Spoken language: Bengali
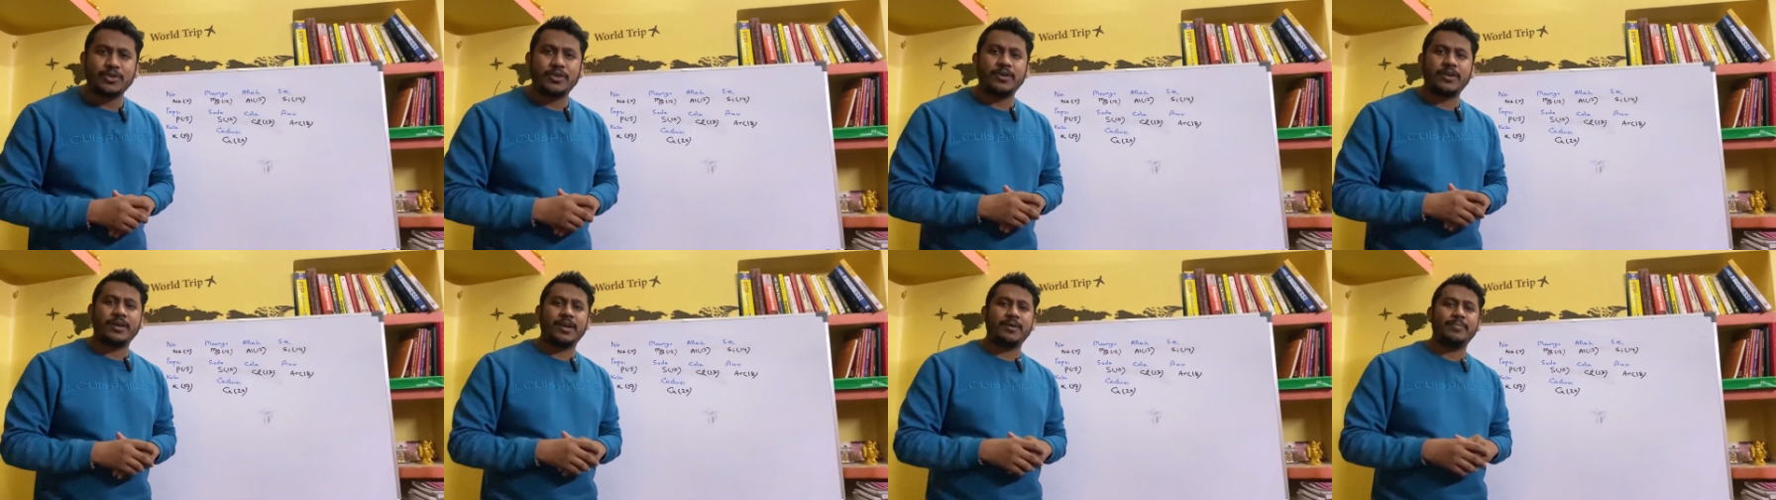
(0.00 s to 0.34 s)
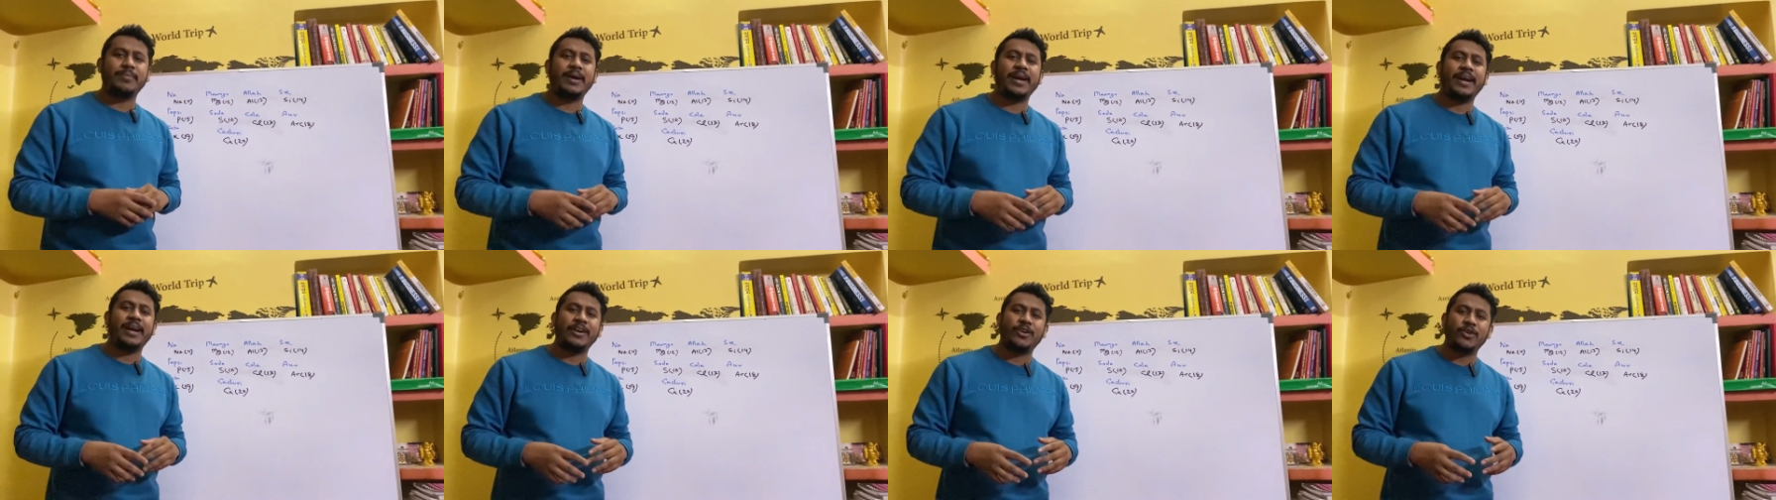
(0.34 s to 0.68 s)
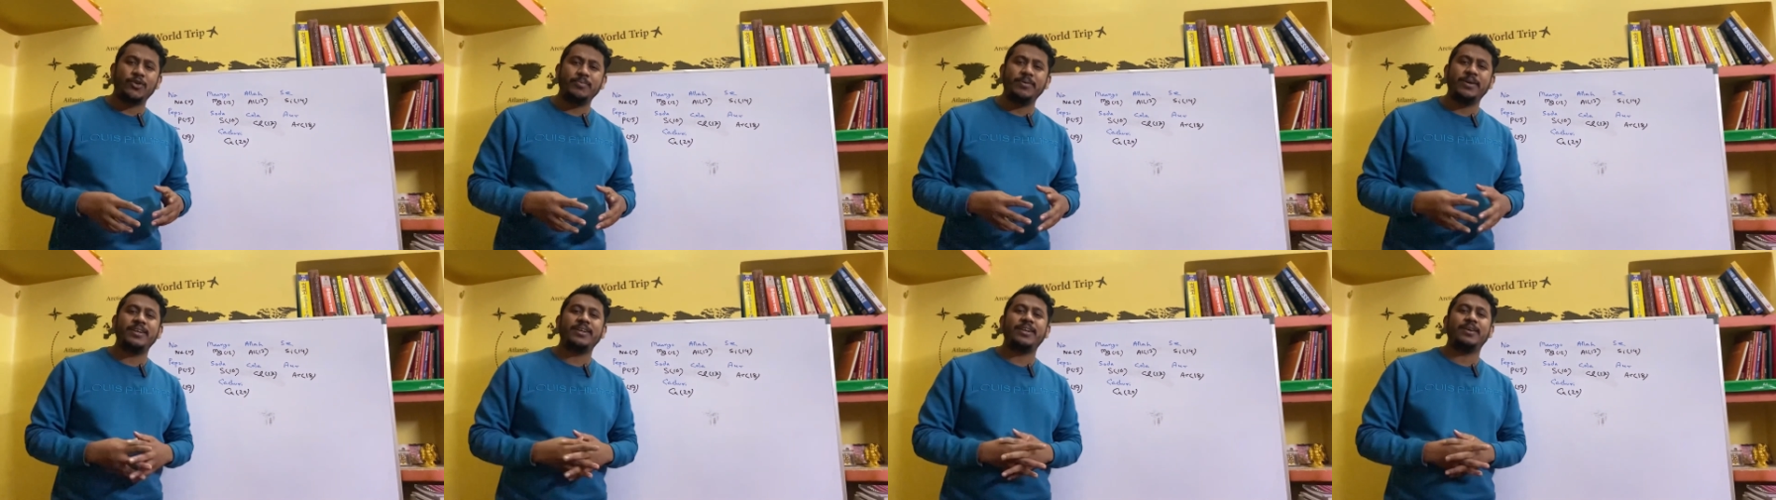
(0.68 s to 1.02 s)
সংখ্যা বা
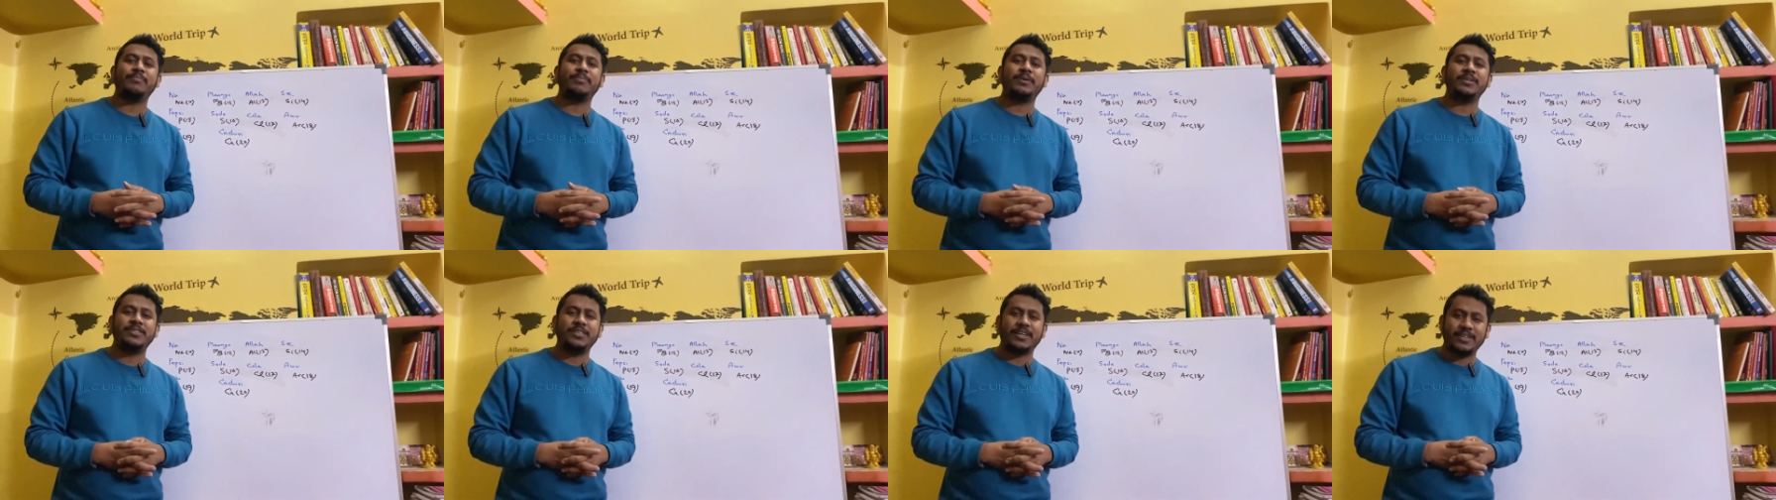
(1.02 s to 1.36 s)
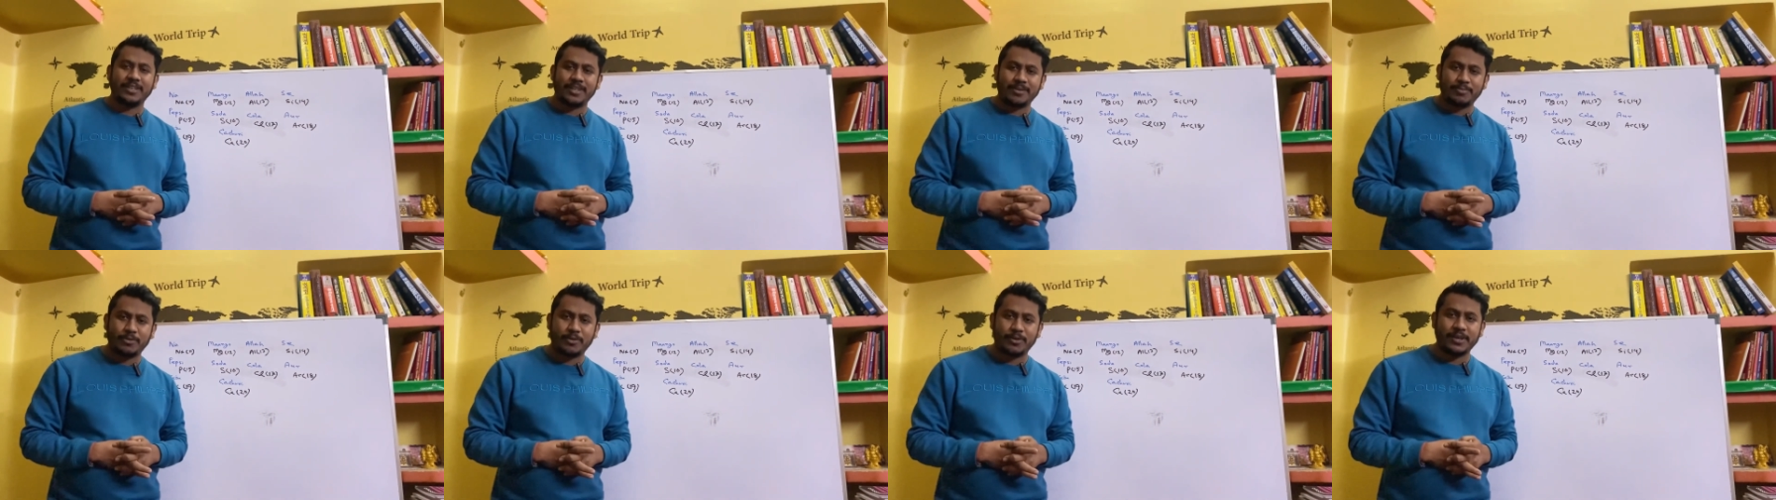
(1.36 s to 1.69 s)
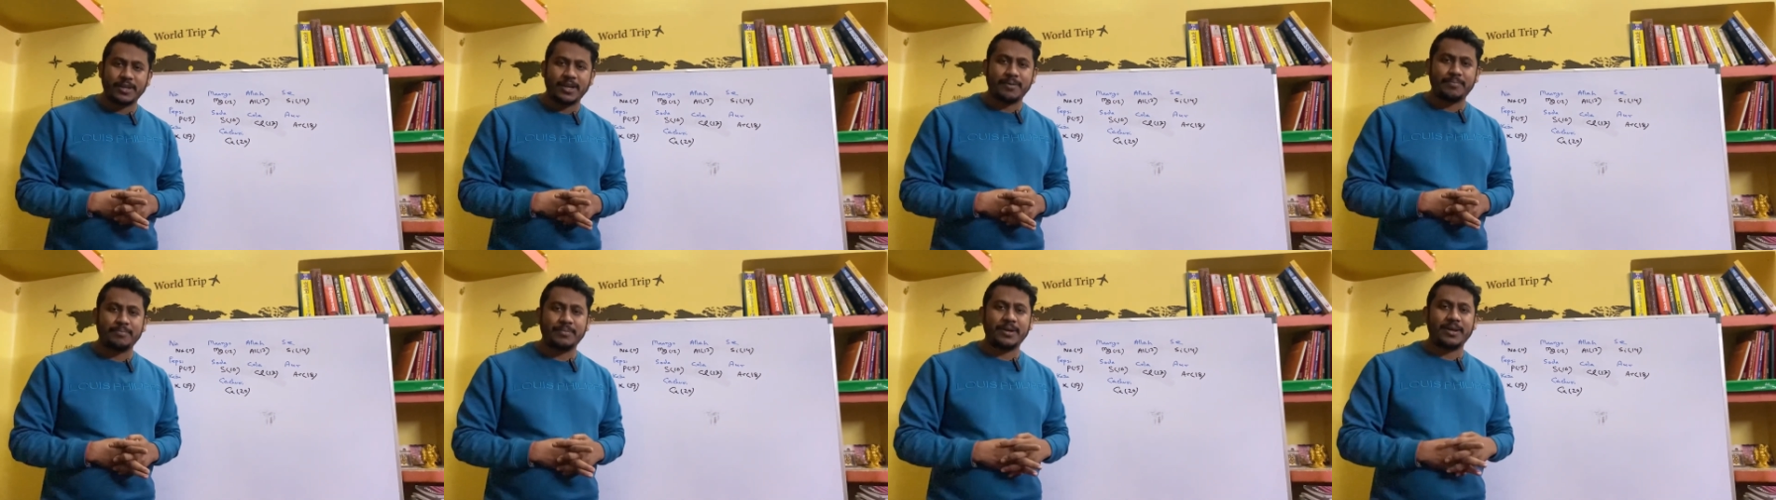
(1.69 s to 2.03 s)
অ্যাটমিক নাম্বার জানার পরে
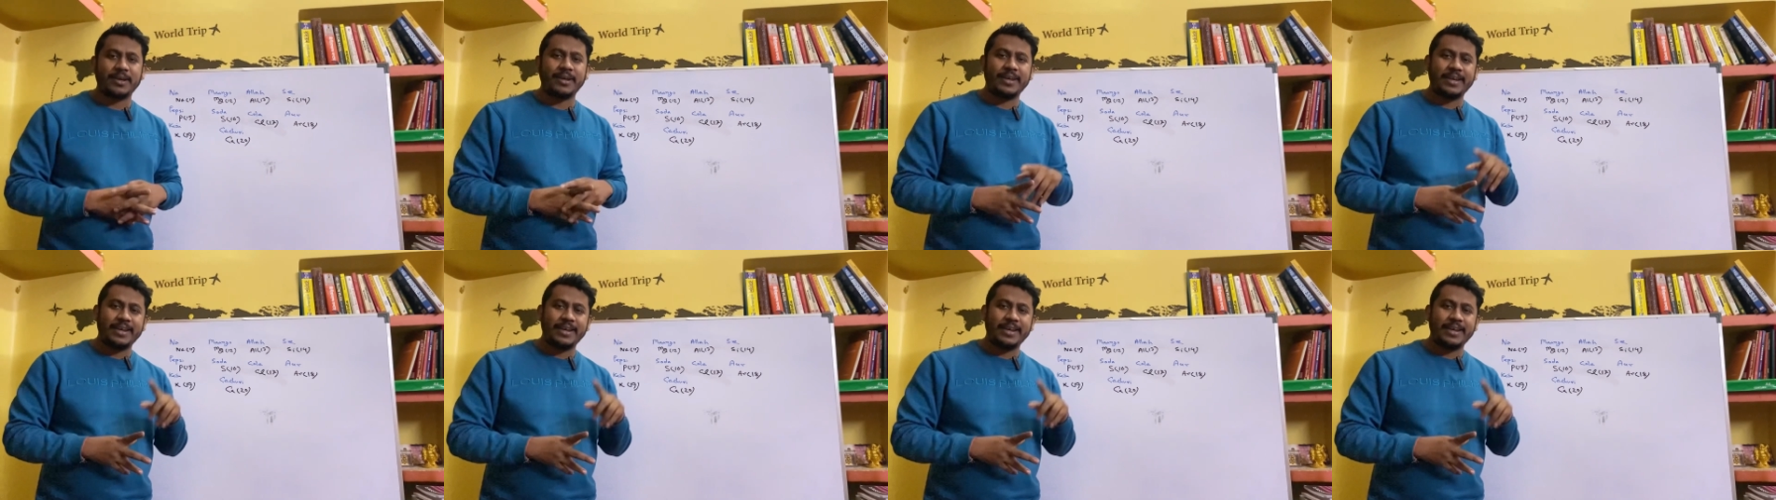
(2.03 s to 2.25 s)
আমরা